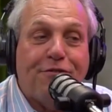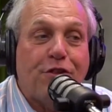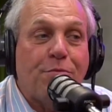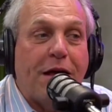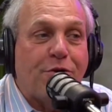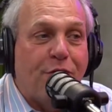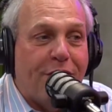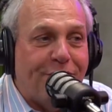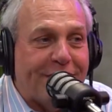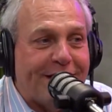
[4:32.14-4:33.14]
fez uma
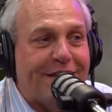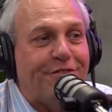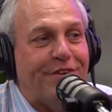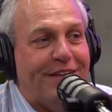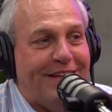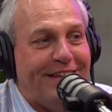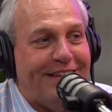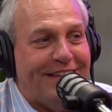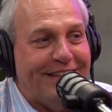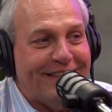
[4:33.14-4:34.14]
nova
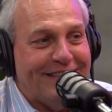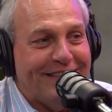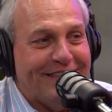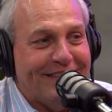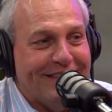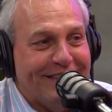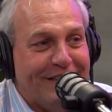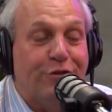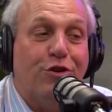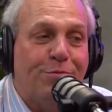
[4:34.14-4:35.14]
transferência. Em
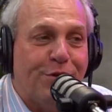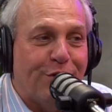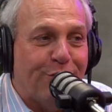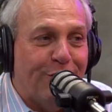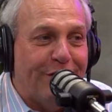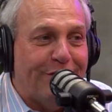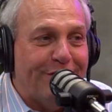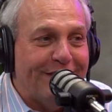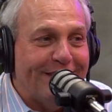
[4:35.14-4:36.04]
2018. Em 2018